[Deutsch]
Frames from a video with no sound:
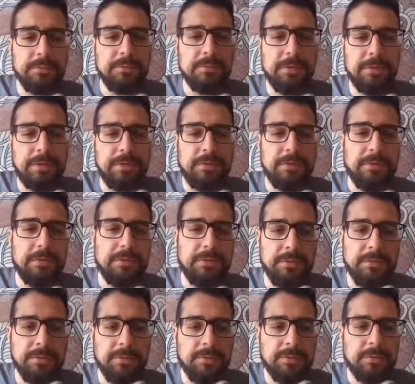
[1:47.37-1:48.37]
wenn,
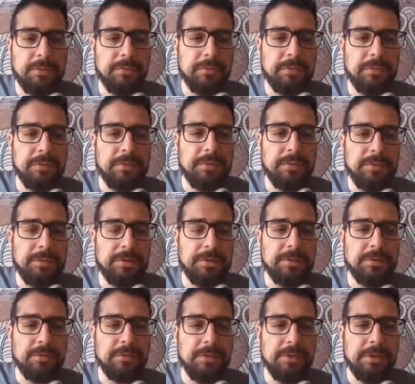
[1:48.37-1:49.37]
das, äh, wenn, wenn,
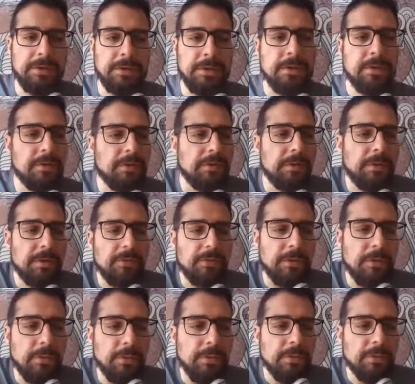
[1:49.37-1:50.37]
ich, wenn ihr das irgendwie
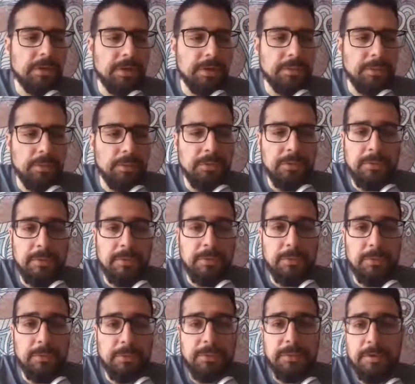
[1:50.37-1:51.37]
rauskriegen müsst, wie das
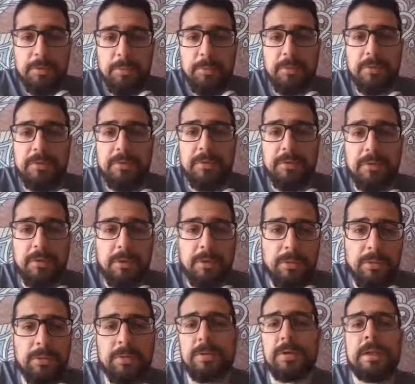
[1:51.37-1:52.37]
funktioniert, muss ich das
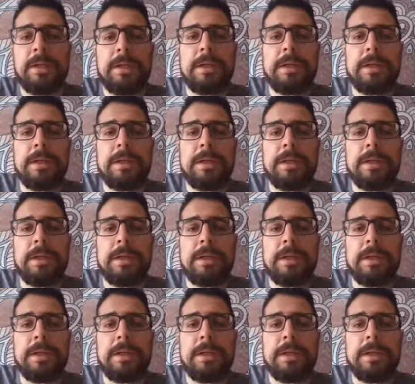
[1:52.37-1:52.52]
auch.